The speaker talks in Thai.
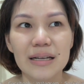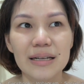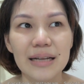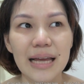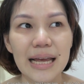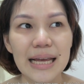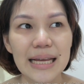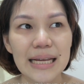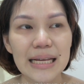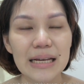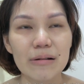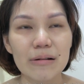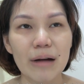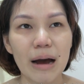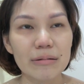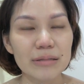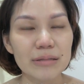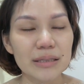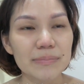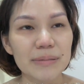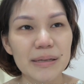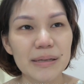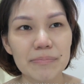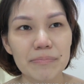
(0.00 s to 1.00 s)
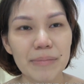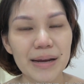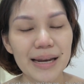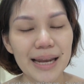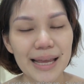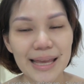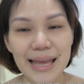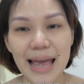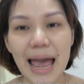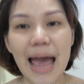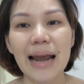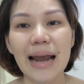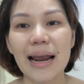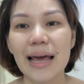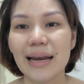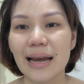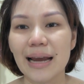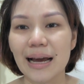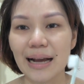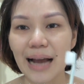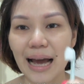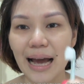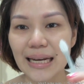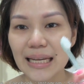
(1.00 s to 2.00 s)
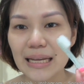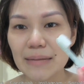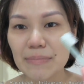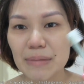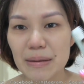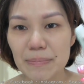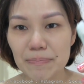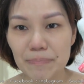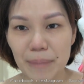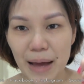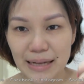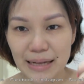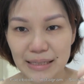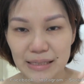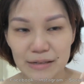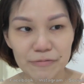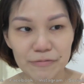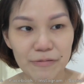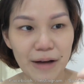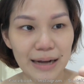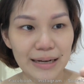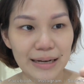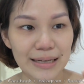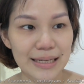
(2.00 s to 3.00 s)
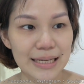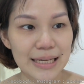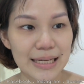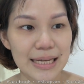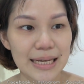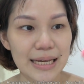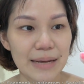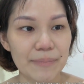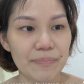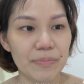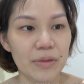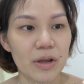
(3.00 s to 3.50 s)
ในความรู้สึกพิมพ์ไม่ได้แย่อะไรนะการที่มีแปรงสีฟันที่